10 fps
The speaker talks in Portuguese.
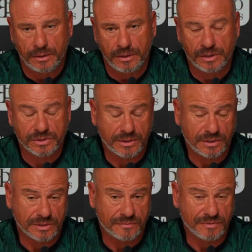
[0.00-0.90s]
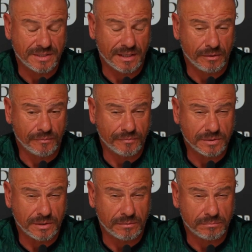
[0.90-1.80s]
Este, este Vizela é um,
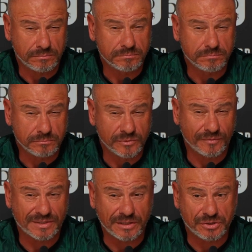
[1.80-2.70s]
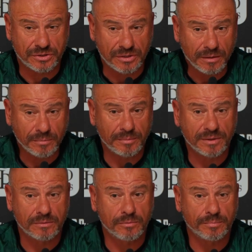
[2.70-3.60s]
é um adversário
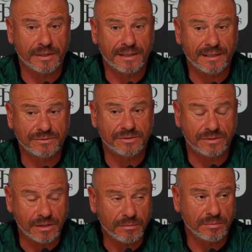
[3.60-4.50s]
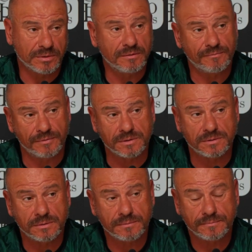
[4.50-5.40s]
extremamente complicado, extremamente
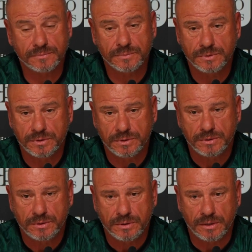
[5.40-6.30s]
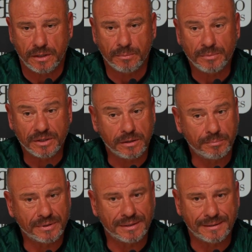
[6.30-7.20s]
difícil. É uma
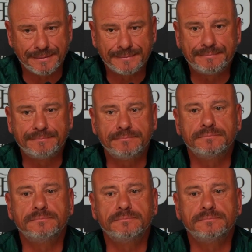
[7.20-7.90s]
equipa que hum,